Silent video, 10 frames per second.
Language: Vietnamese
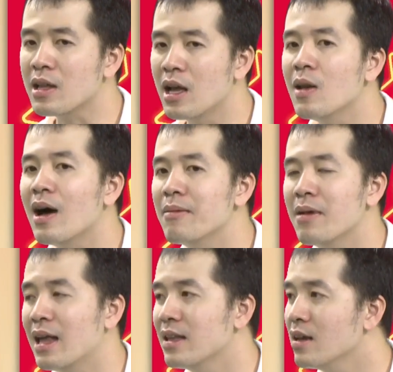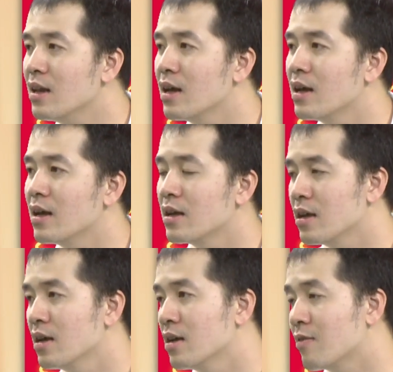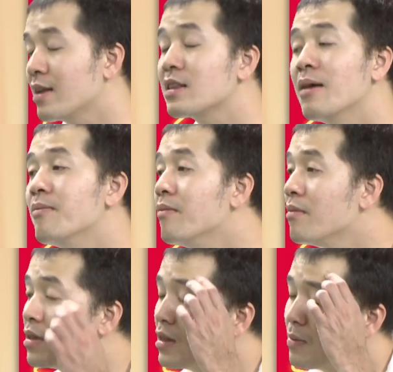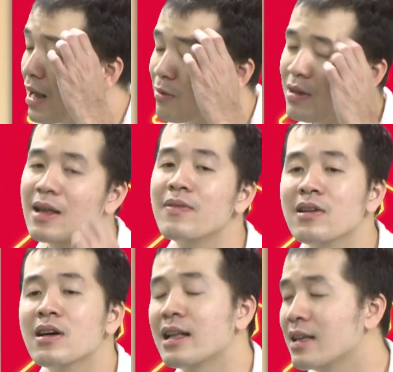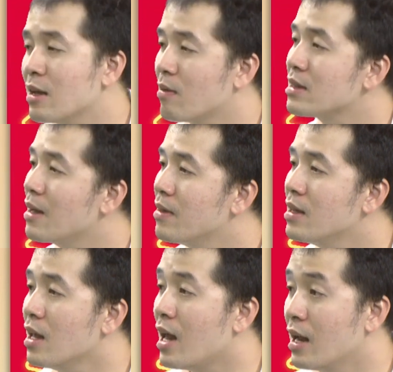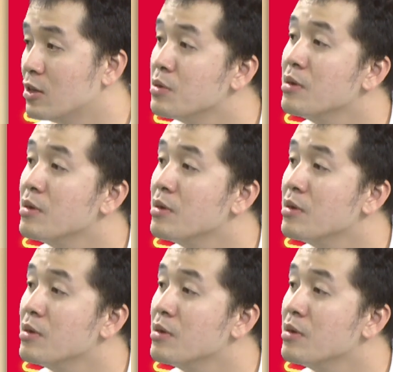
một cái thể loại mà anh rất là quan tâm. Nhưng mà anh quan tâm nhiều hơn, anh nghĩ là quan tâm đến thể loại là